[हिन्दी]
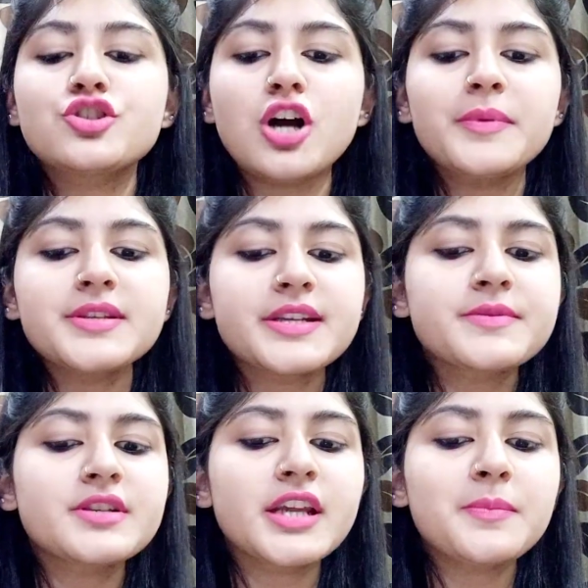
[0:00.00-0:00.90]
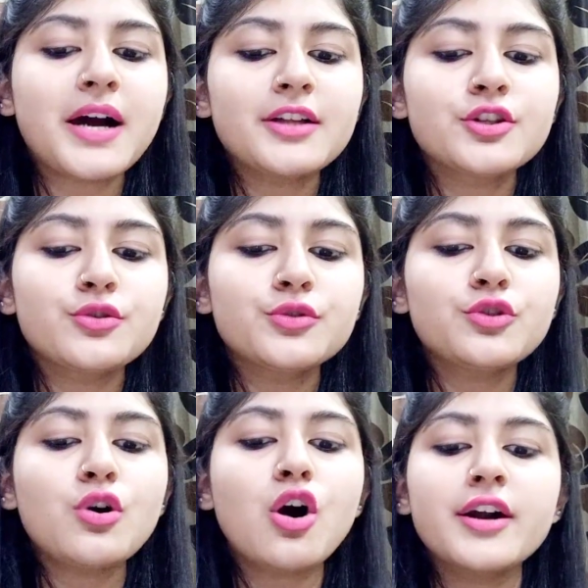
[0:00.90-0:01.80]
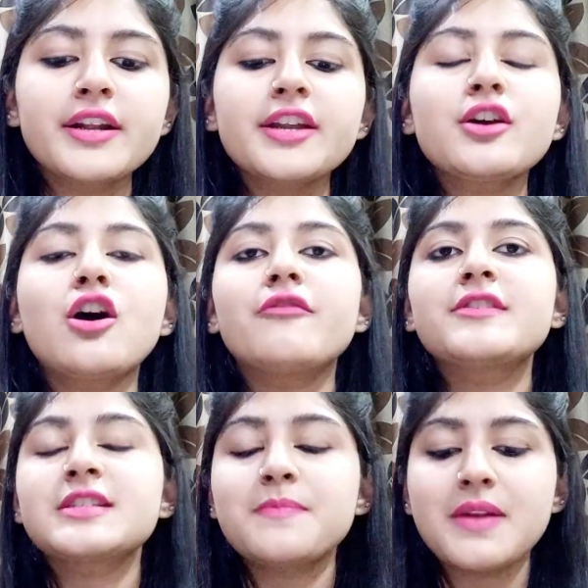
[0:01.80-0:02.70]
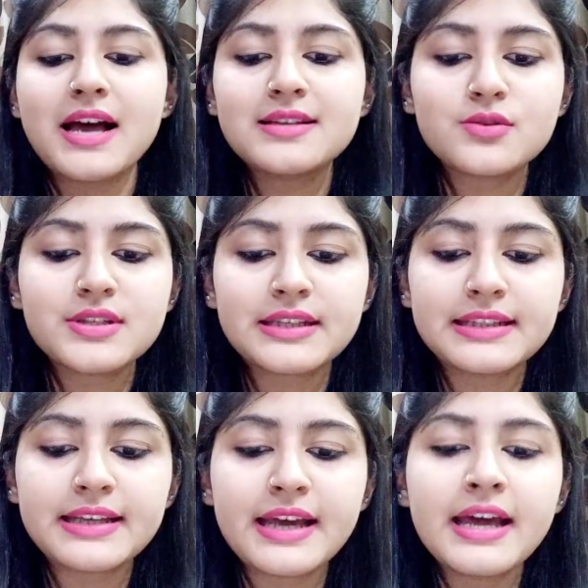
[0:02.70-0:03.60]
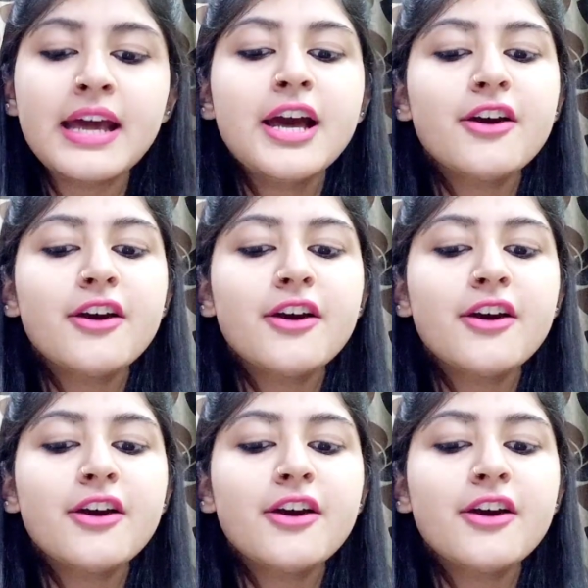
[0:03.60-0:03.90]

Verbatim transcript: जॉब डिस्क्रिप्शन की बात करूँ तो ऑर्डरिंग ऑफिस सप्लाईज हो सकती हैं